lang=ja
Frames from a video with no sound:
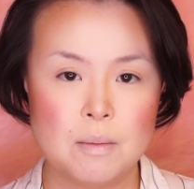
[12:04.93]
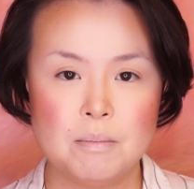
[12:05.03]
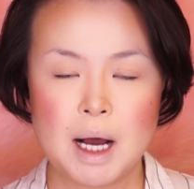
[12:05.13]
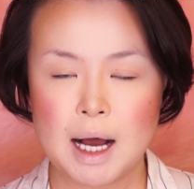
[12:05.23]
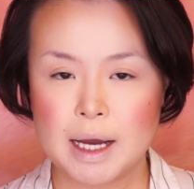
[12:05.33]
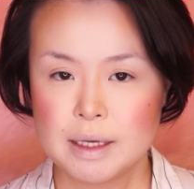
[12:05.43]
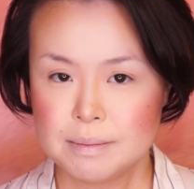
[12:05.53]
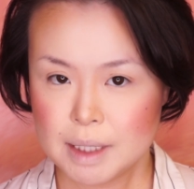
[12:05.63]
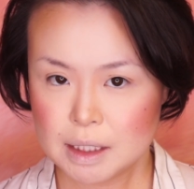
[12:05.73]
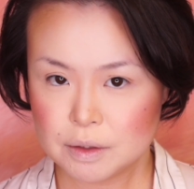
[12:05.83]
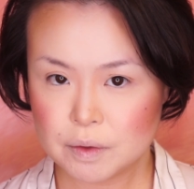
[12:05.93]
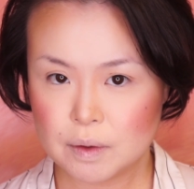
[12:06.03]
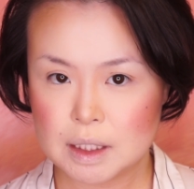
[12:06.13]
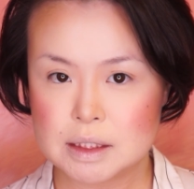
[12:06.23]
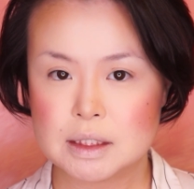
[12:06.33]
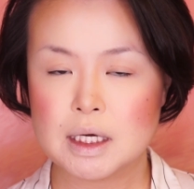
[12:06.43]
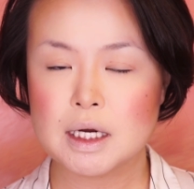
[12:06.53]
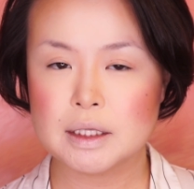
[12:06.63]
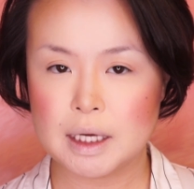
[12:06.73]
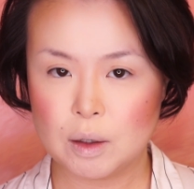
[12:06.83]
まあアイメイクとかした
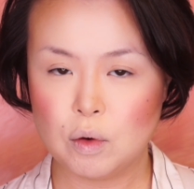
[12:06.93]
らね、